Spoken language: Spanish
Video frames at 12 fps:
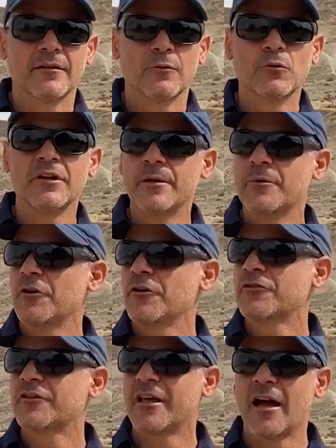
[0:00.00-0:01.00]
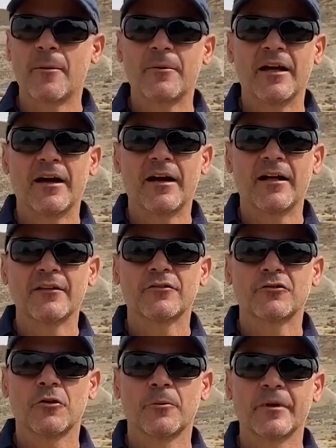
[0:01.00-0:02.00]
un libro que habla
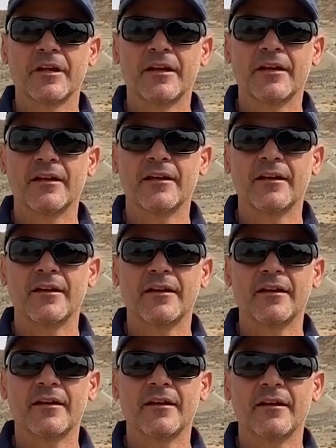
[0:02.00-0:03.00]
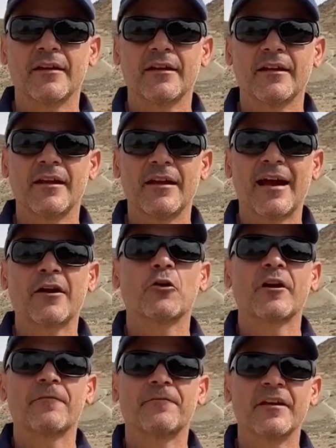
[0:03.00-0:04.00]
sobre la
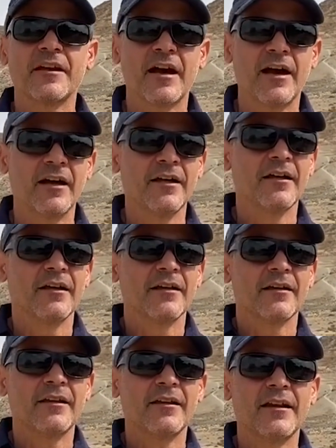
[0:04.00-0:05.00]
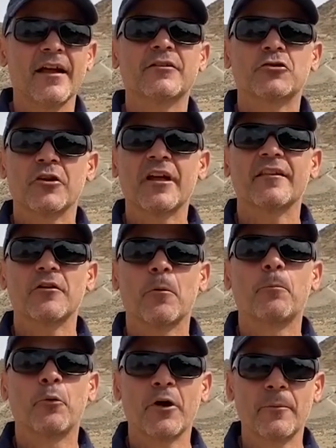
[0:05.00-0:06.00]
geografía y la historia de los
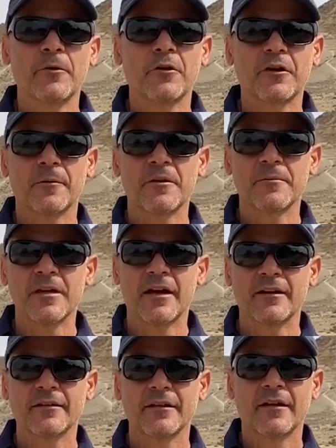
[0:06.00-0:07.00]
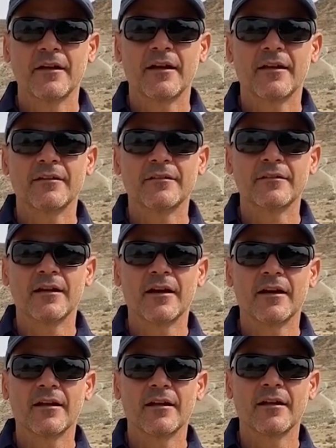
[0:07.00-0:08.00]
pueblos que vivían en,
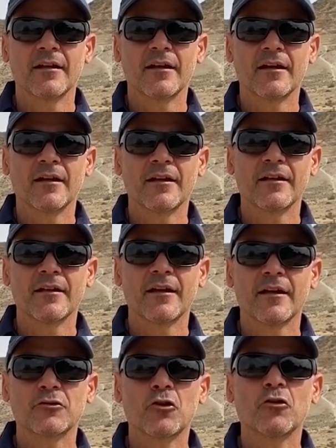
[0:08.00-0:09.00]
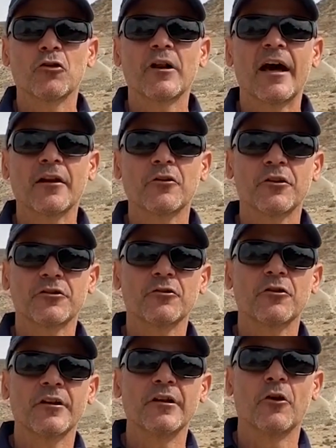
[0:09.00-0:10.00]
todo lo largo y,
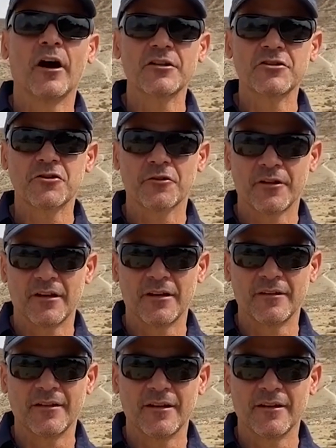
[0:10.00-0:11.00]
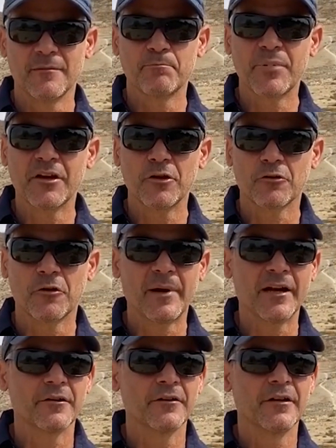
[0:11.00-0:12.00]
todo, lo ancho del, imperio
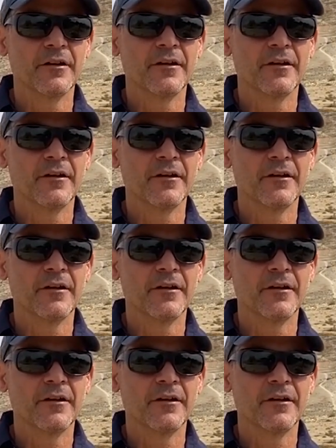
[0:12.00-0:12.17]
romano,